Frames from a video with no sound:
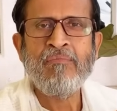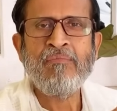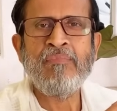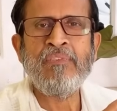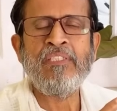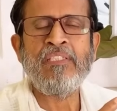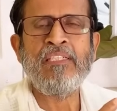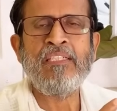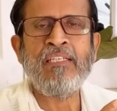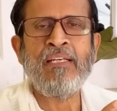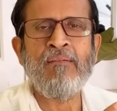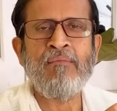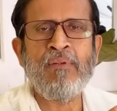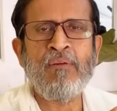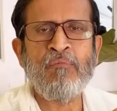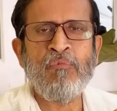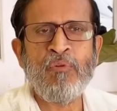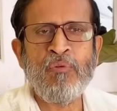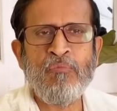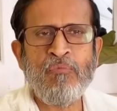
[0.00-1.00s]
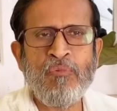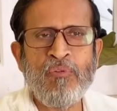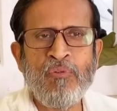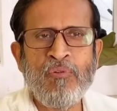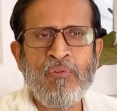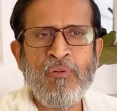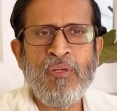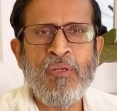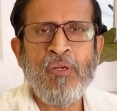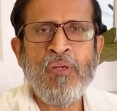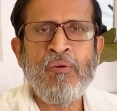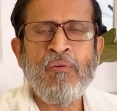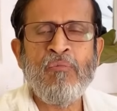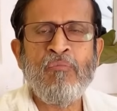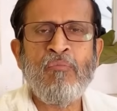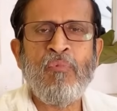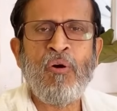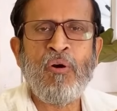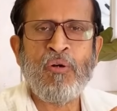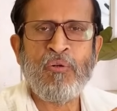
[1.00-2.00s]
যেটাকে আমরা বলবো
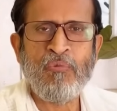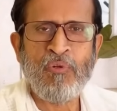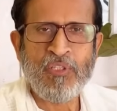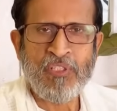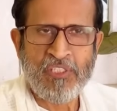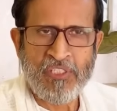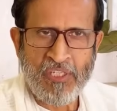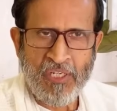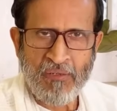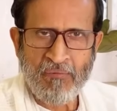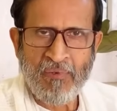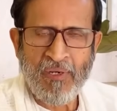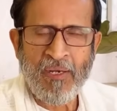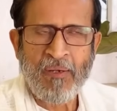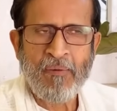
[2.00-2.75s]
ভগবত সেবা